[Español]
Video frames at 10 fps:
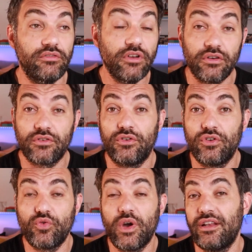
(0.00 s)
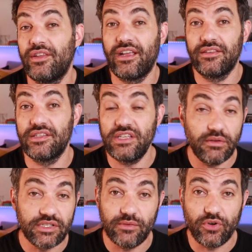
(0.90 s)
No, con lo cual, ¿de qué te
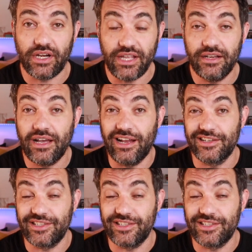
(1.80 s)
sirven? Se borrarían al